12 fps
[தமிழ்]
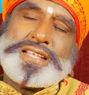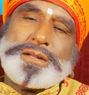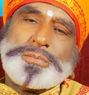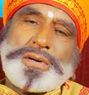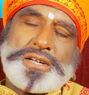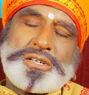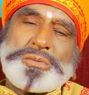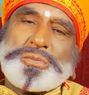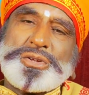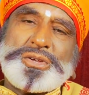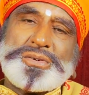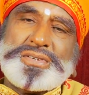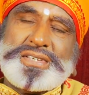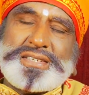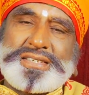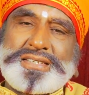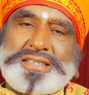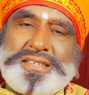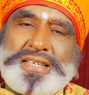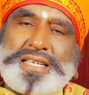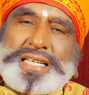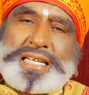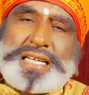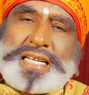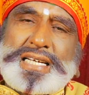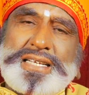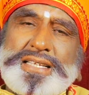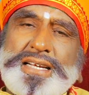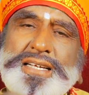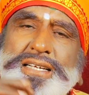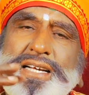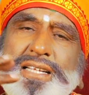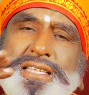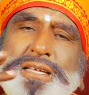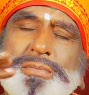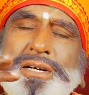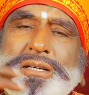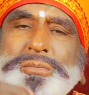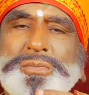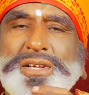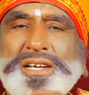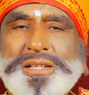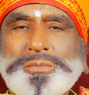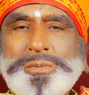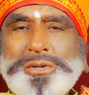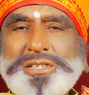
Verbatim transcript: தீர்ப்பார்க்க முடியும்னு இதெல்லாம் நினச்சே பார்க்க முடியாது